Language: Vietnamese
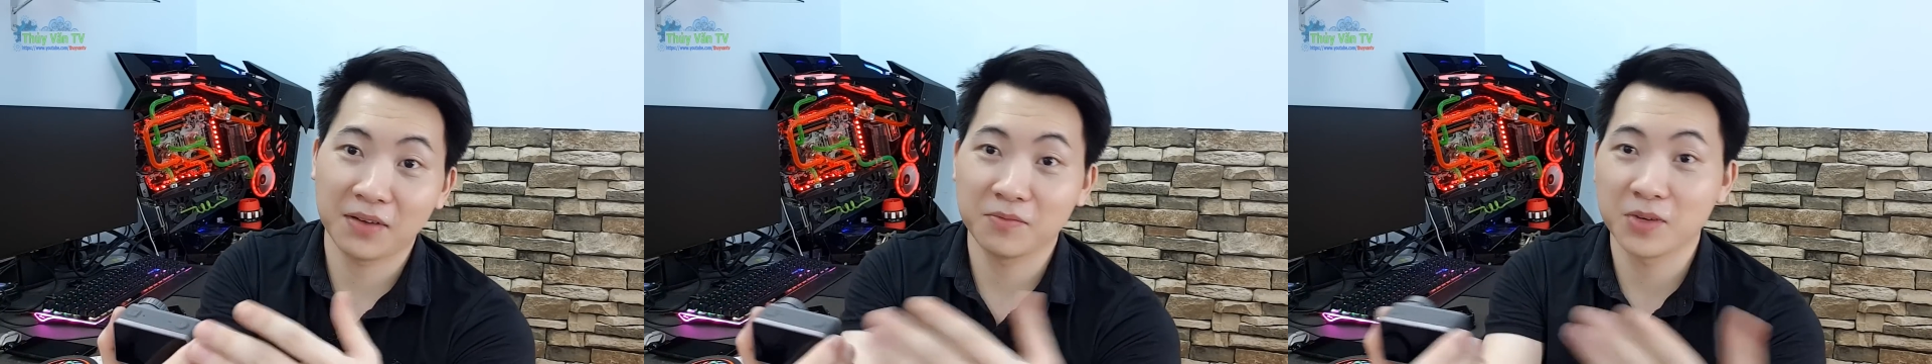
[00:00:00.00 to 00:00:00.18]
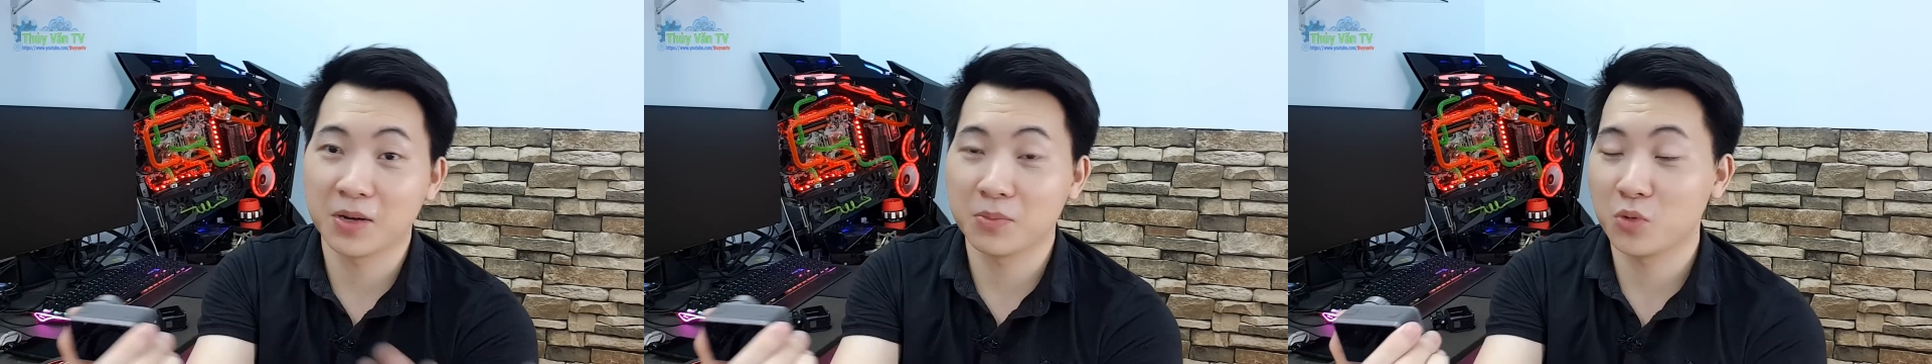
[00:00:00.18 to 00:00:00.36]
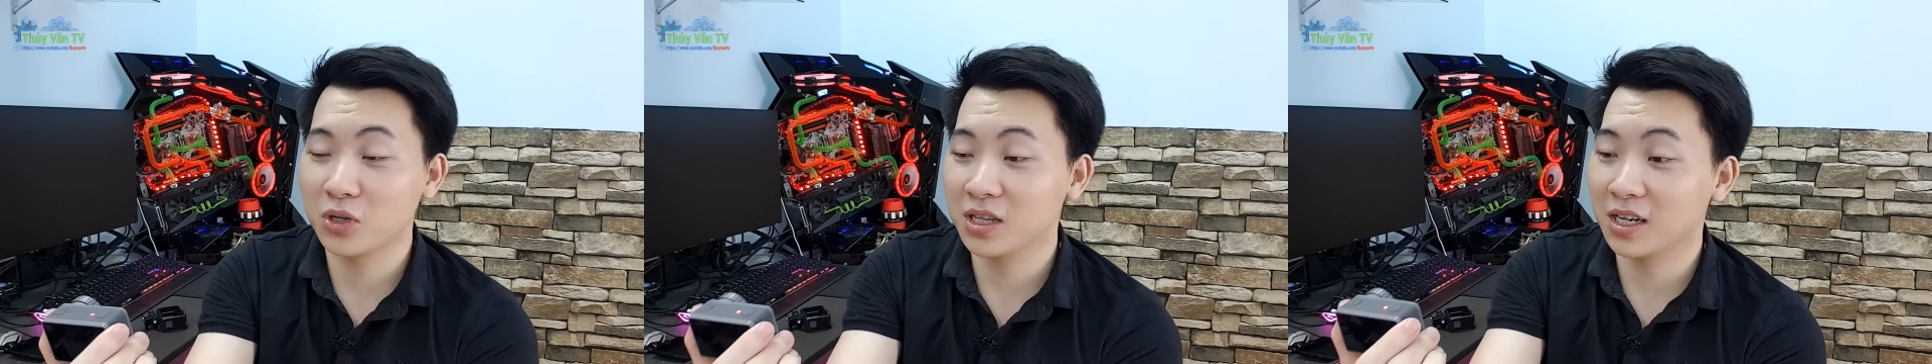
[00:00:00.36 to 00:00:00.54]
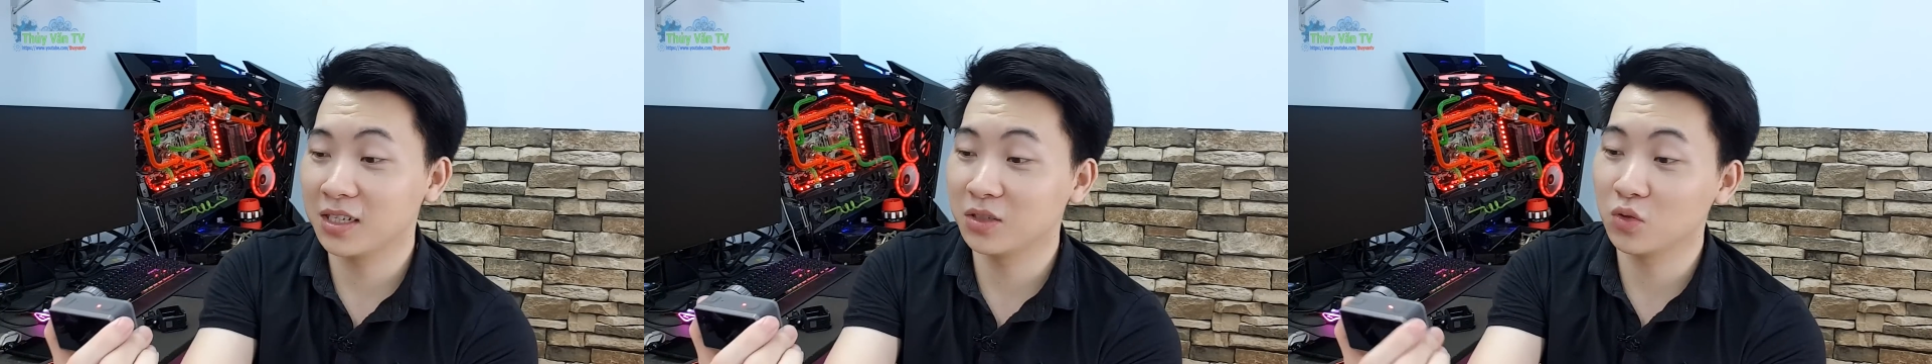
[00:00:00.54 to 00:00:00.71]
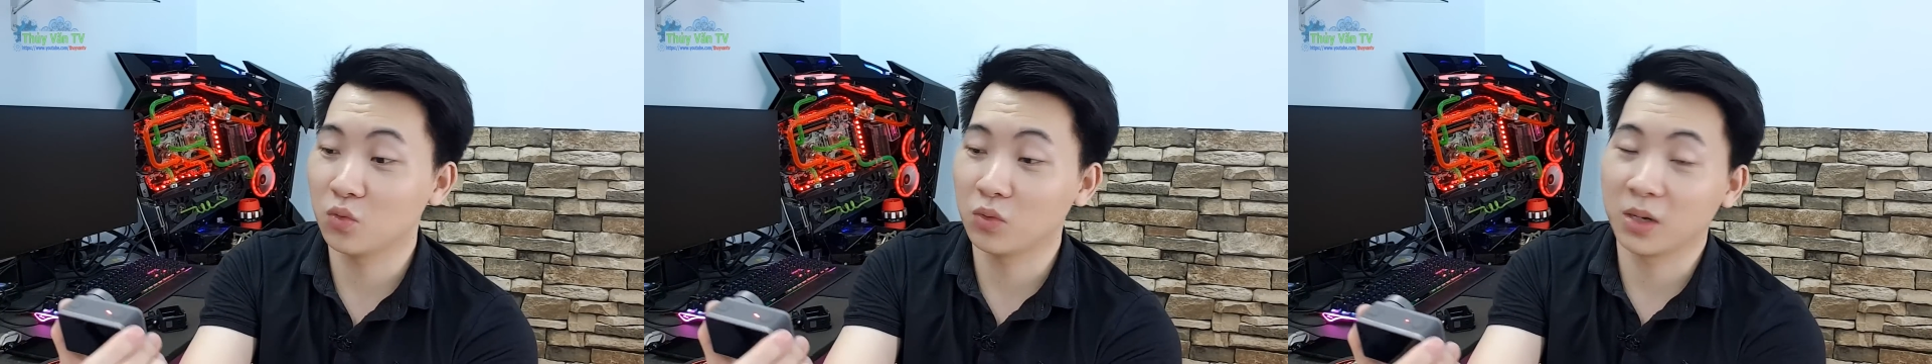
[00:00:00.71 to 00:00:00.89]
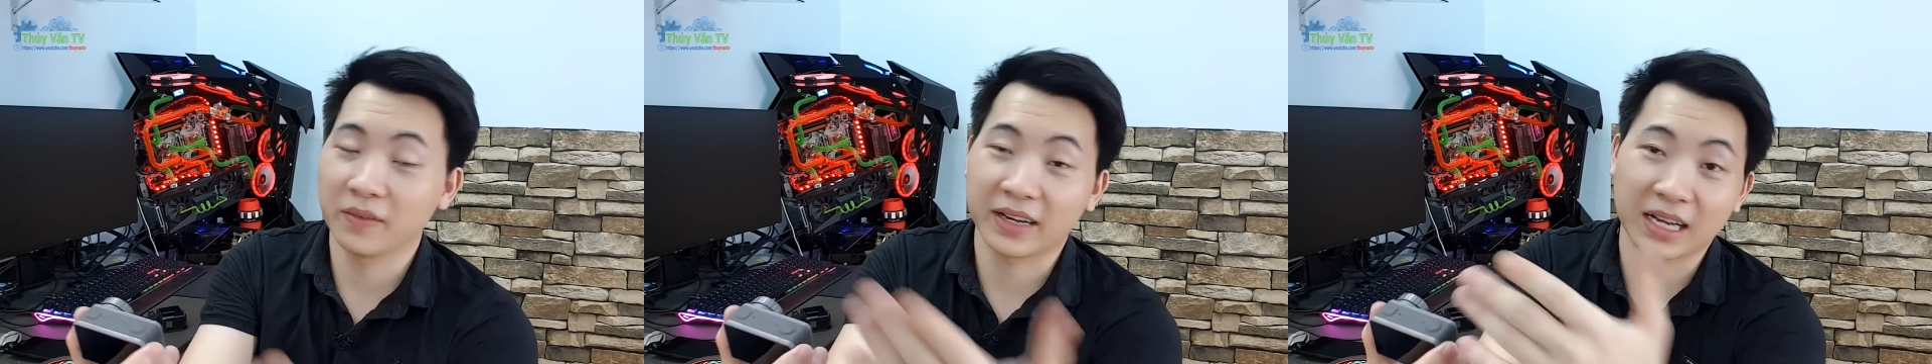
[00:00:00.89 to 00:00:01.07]
Và mỗi lần dùng
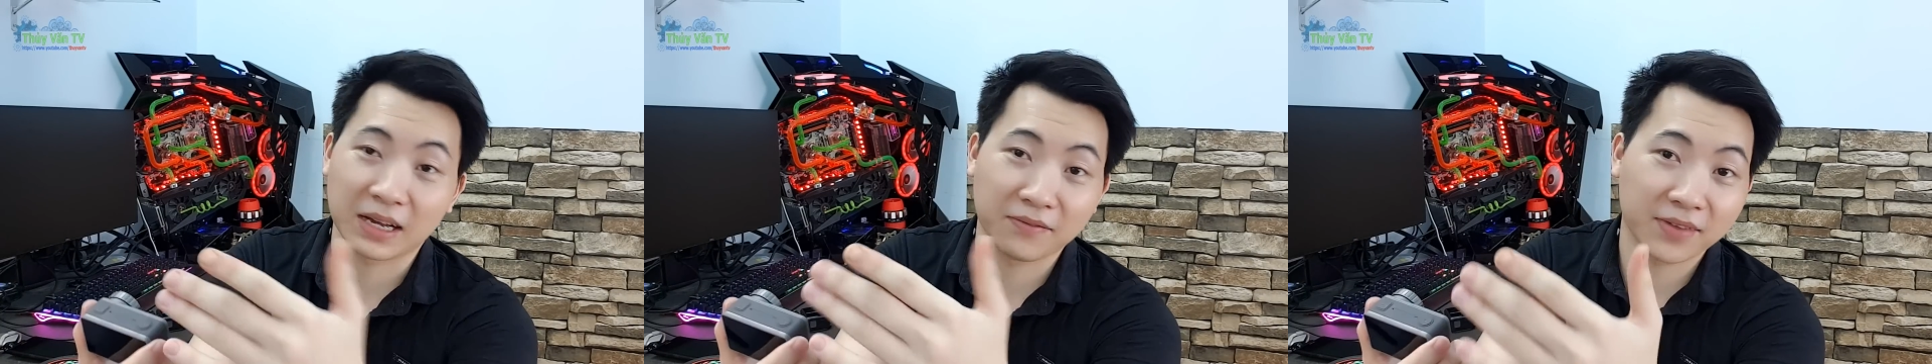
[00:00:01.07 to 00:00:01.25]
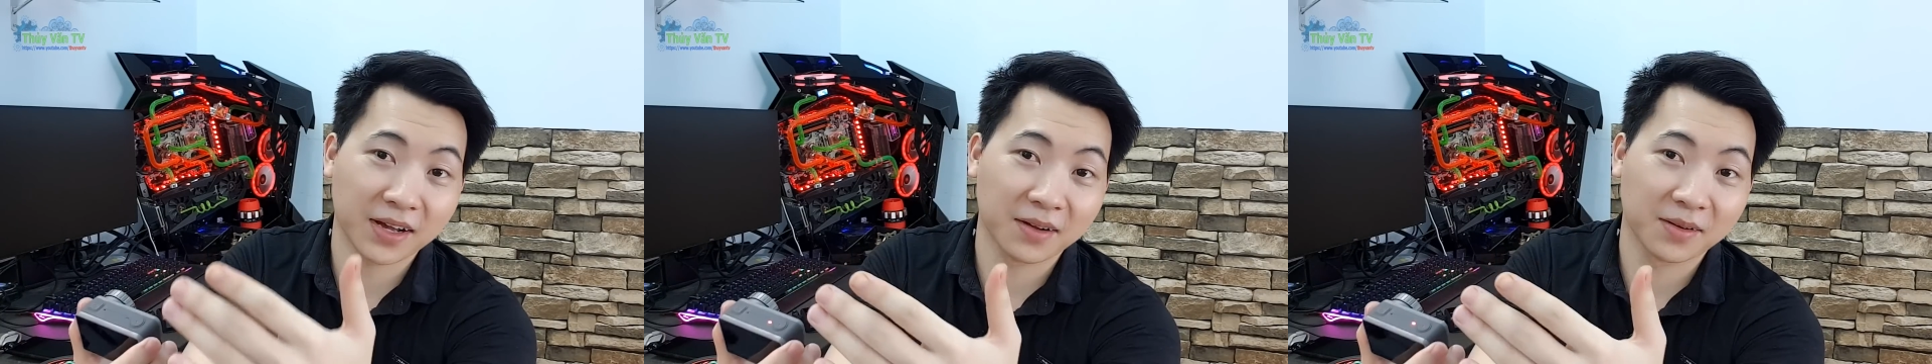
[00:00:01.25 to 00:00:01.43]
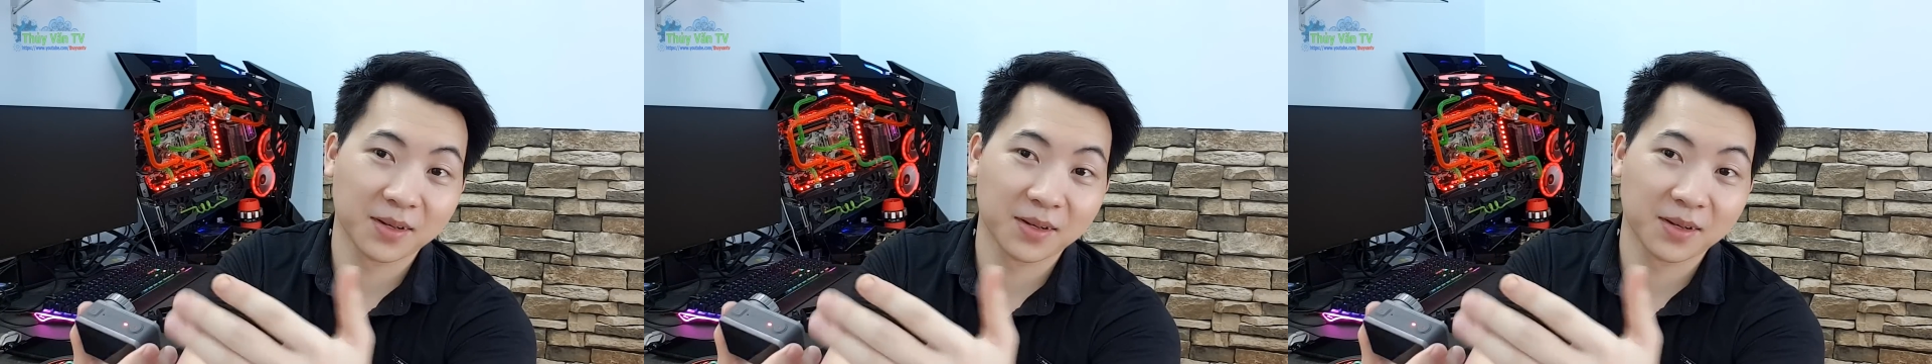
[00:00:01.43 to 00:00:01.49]
lại phải cắm vào.